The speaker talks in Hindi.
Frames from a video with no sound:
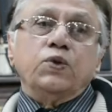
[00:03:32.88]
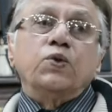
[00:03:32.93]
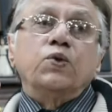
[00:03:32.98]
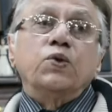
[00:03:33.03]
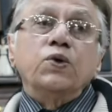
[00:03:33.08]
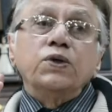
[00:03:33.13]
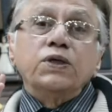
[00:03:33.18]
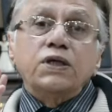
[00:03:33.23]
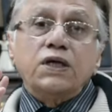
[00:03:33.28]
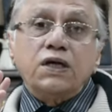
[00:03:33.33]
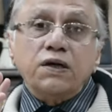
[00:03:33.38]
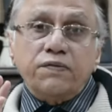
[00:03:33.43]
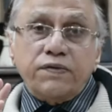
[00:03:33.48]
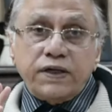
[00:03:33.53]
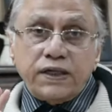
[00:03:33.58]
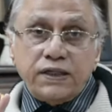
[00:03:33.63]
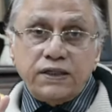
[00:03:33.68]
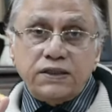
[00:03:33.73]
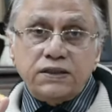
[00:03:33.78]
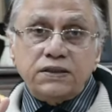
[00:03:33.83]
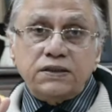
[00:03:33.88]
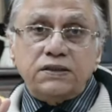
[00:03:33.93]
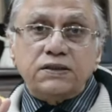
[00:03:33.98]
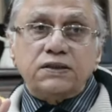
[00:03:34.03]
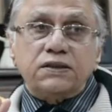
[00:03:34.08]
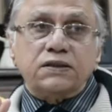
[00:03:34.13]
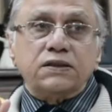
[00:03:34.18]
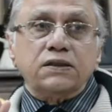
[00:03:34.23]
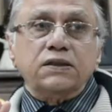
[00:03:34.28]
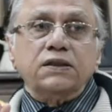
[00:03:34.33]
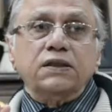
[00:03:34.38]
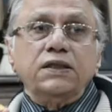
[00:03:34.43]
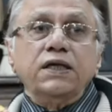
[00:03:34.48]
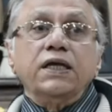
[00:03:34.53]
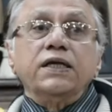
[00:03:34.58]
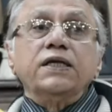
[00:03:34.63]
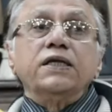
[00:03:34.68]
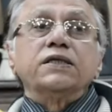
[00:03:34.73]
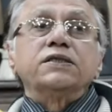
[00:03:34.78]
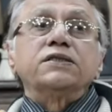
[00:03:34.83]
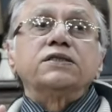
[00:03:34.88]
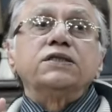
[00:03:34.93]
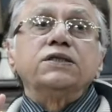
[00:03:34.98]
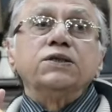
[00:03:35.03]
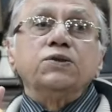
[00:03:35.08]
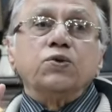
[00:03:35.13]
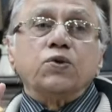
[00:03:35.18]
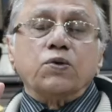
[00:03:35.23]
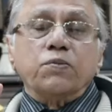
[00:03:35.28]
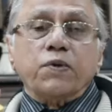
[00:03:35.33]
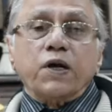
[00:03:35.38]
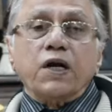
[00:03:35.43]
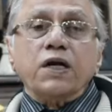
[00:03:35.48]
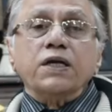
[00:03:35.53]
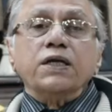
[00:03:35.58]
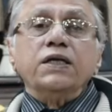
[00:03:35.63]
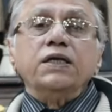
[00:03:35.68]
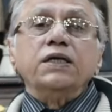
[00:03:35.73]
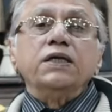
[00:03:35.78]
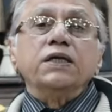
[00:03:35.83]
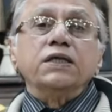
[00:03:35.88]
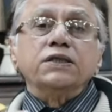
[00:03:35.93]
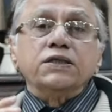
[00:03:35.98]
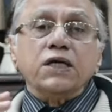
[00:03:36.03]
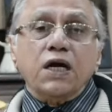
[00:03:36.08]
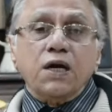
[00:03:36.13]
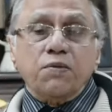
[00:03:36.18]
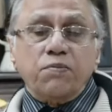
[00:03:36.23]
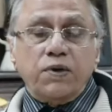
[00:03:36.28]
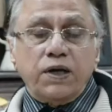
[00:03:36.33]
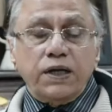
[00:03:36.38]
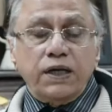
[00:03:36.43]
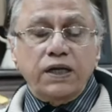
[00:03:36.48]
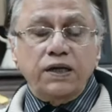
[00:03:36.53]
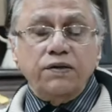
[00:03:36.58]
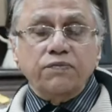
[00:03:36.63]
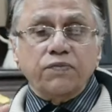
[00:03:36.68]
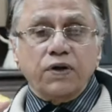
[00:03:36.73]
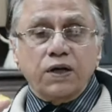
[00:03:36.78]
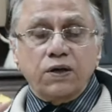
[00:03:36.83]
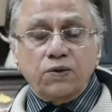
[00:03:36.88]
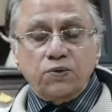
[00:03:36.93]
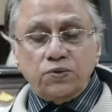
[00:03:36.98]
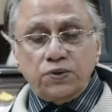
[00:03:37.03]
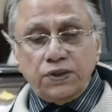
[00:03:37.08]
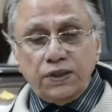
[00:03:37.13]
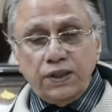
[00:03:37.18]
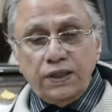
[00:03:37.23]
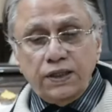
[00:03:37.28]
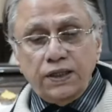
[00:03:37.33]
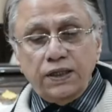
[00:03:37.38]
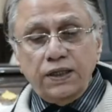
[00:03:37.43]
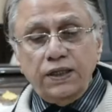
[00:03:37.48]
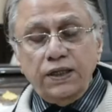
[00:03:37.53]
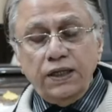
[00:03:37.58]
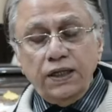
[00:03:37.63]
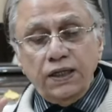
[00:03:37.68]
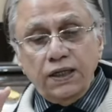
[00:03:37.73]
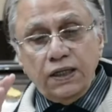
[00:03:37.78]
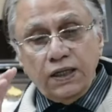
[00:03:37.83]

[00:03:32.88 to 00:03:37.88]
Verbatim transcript: गुड गवर्नेंस यानी अच्छी हुक्मरानी या जहाँबानी वहां होती है